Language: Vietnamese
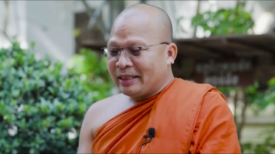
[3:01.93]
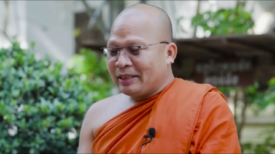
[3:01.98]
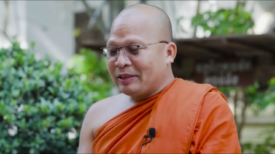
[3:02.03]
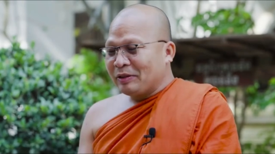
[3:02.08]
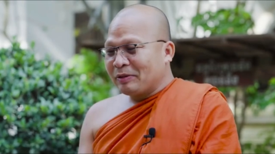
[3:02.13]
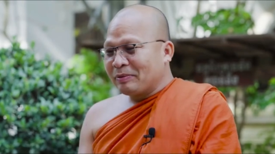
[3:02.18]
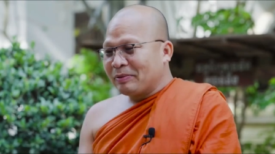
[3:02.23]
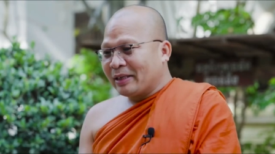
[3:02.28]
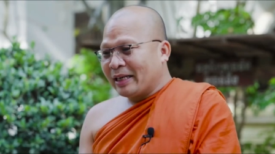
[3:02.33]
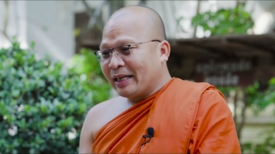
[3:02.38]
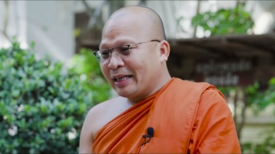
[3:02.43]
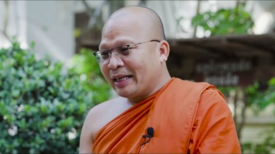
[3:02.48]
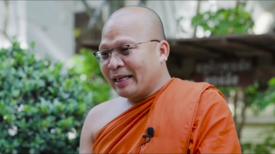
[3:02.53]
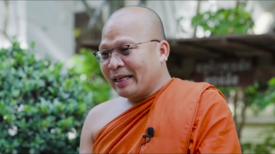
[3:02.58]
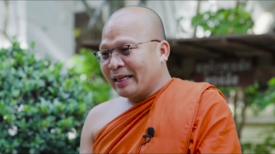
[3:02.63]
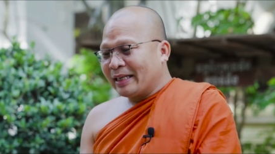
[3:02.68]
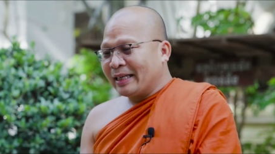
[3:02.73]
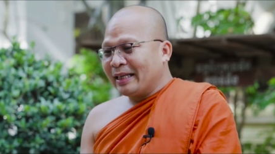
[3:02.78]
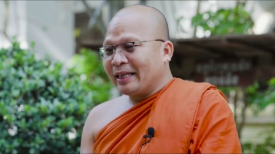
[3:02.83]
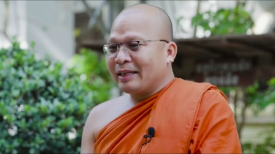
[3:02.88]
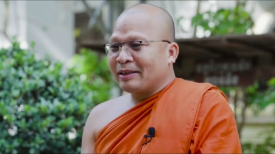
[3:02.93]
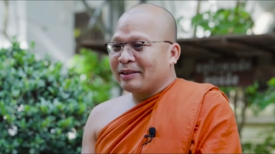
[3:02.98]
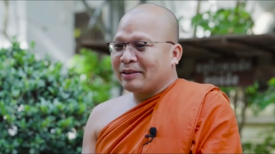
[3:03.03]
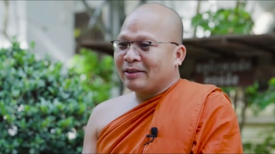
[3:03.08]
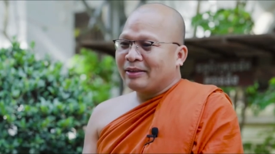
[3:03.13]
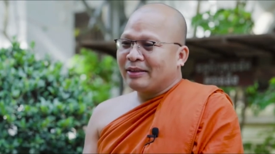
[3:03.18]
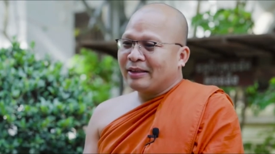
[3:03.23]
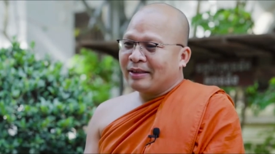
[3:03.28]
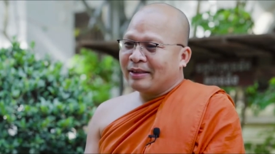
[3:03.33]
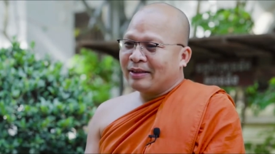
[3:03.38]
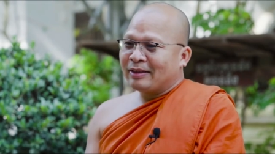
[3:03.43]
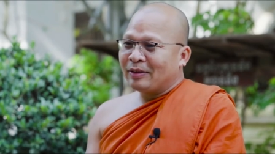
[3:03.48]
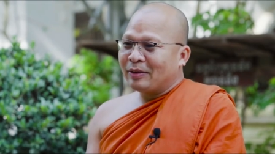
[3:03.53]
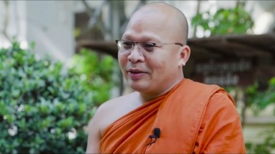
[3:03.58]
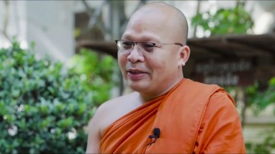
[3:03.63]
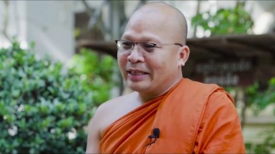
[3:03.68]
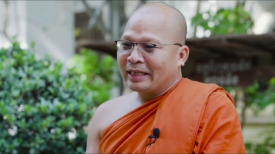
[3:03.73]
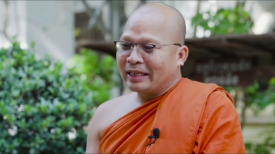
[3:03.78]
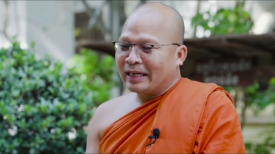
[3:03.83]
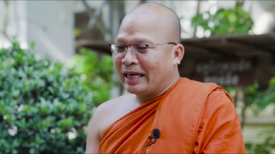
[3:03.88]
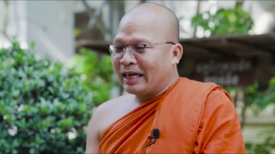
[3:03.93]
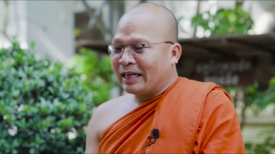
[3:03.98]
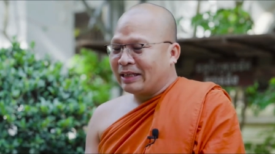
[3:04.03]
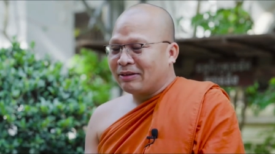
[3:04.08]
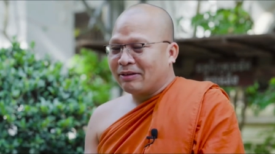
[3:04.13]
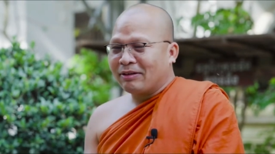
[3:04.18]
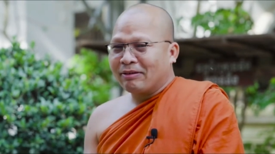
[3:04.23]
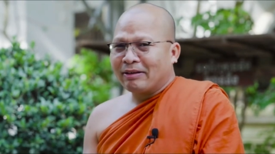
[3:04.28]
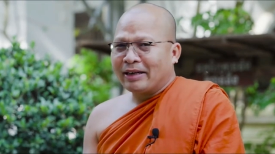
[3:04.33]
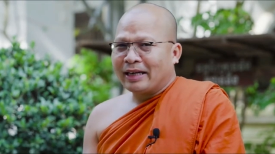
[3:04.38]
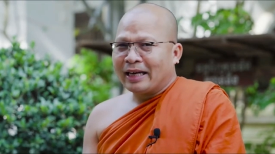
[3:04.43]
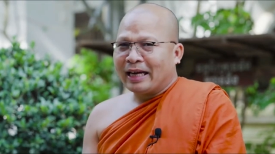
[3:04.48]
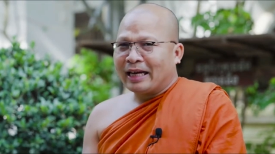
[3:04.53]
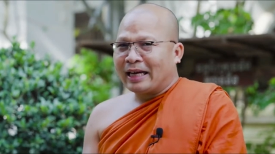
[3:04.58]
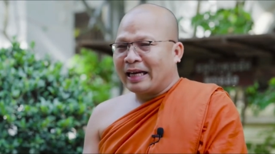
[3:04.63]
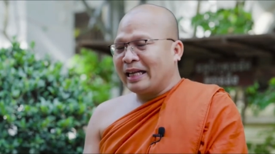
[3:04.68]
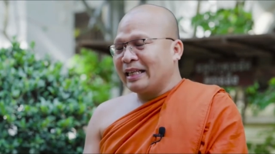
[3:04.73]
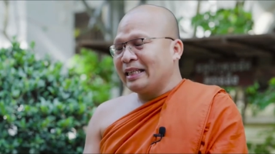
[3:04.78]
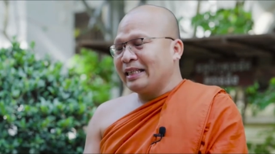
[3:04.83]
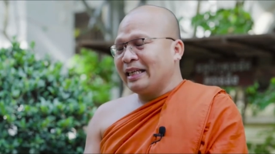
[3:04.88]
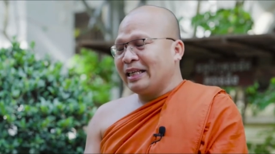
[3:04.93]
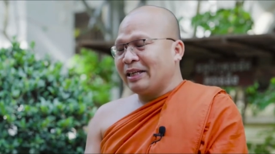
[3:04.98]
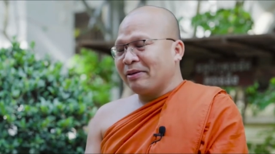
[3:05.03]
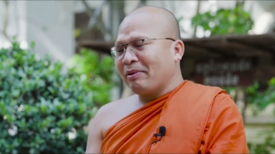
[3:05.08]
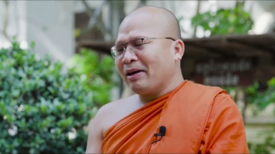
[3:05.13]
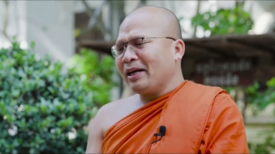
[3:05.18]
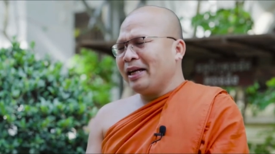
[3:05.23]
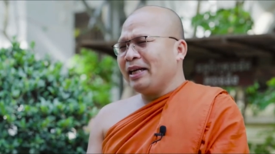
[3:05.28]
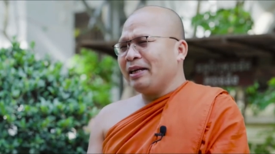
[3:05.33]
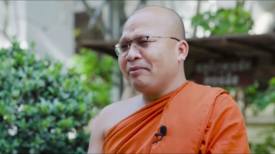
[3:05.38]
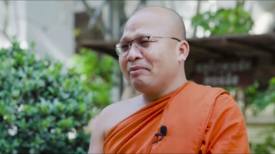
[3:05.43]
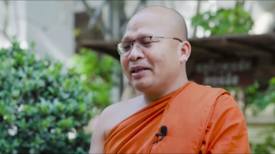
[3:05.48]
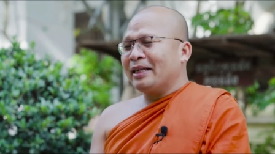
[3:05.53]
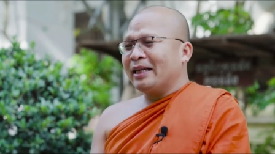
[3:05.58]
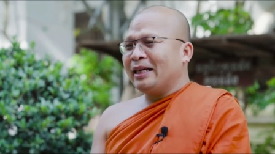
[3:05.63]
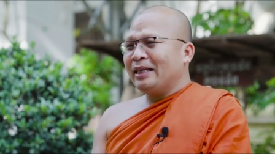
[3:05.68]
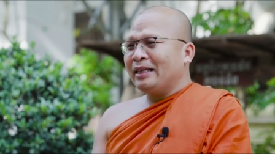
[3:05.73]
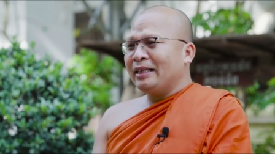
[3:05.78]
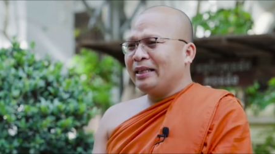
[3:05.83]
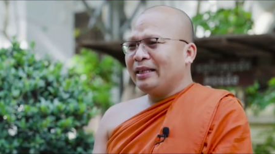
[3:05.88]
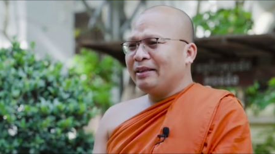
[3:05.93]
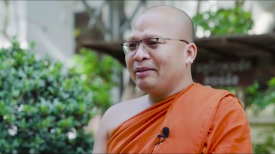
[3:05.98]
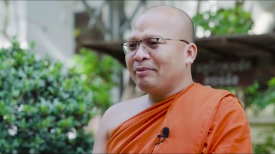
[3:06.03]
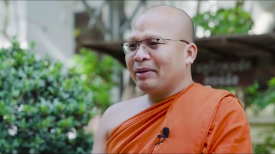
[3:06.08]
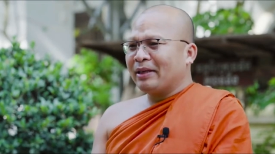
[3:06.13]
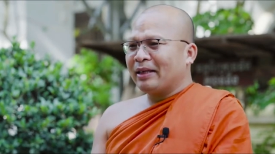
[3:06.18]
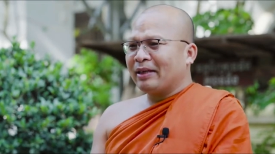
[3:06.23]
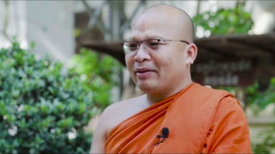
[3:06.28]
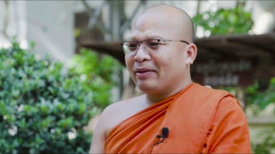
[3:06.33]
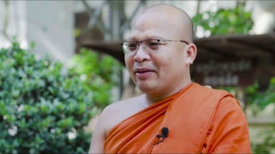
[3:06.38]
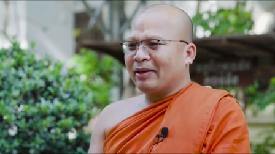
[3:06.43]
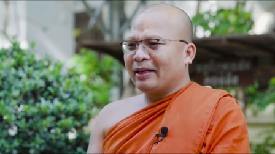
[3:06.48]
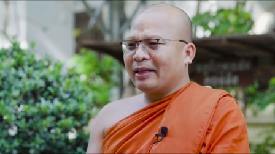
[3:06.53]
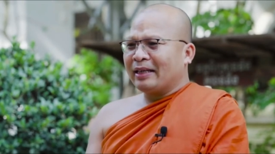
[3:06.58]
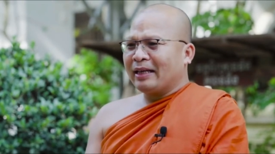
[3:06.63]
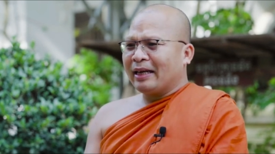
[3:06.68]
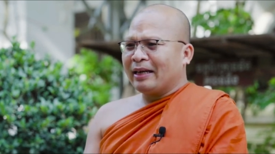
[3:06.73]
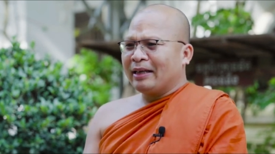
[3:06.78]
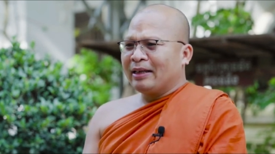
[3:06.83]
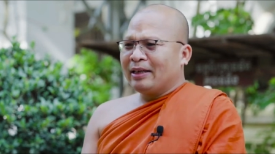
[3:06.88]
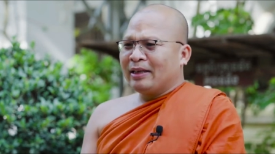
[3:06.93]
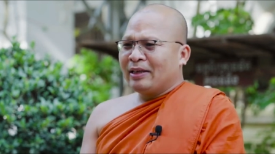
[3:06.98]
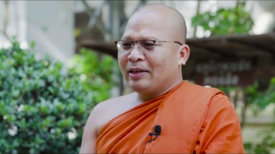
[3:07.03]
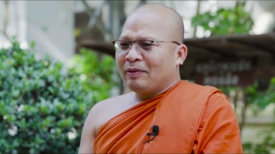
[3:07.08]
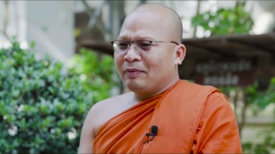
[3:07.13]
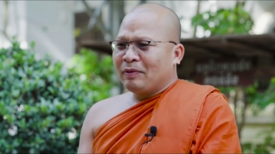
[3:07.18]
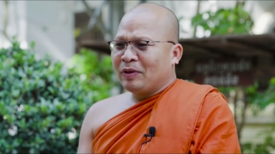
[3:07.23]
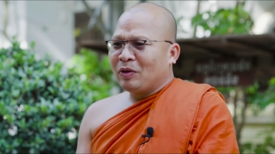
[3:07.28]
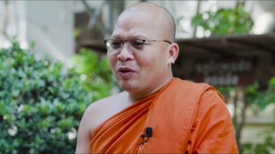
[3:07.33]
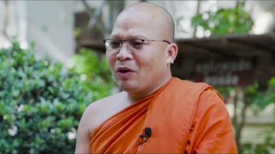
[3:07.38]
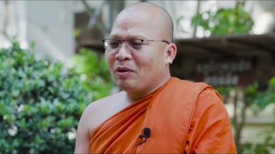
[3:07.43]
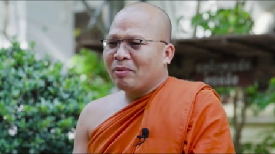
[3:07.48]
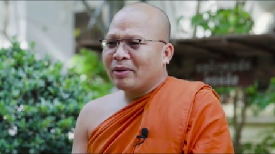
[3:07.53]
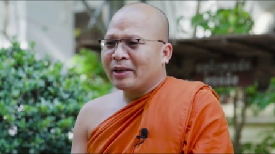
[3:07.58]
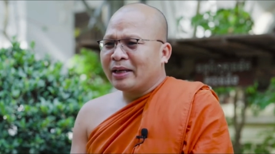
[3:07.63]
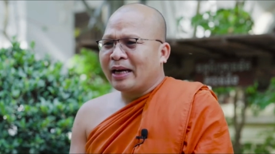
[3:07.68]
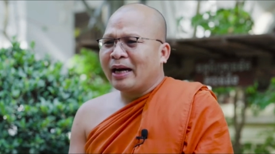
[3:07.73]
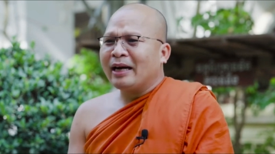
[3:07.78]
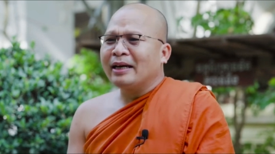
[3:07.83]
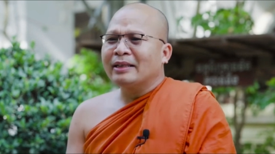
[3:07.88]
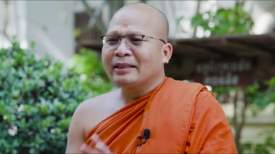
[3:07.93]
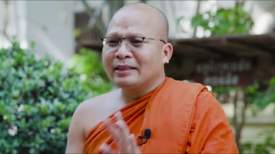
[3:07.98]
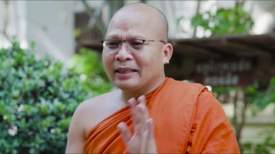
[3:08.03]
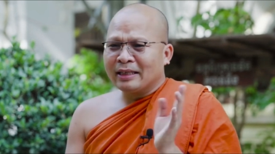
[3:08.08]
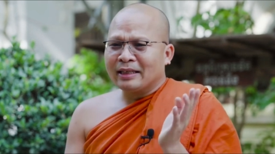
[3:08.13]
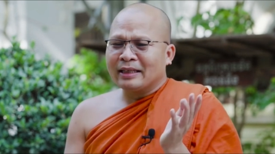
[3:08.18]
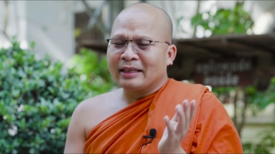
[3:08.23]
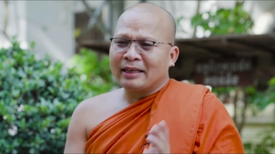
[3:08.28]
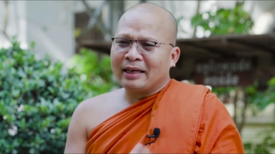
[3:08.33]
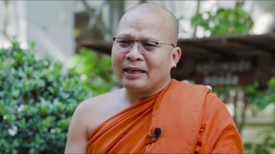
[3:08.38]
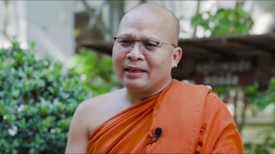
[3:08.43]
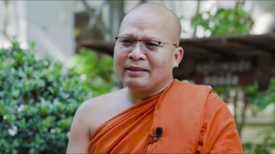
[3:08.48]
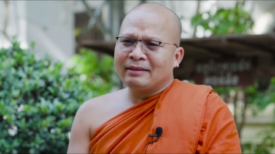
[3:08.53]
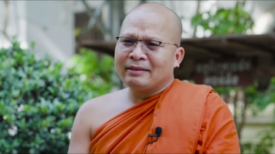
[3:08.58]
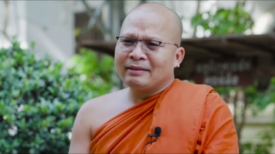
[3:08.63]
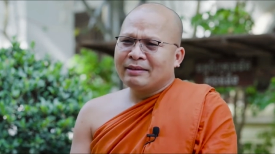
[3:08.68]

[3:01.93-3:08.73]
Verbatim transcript: nhận dụng là ấy lùi cả nà trọ cả nà nà thứ ấy bấy mình ấy thế và nó còn là vì nó mọi cao ớt chắc cao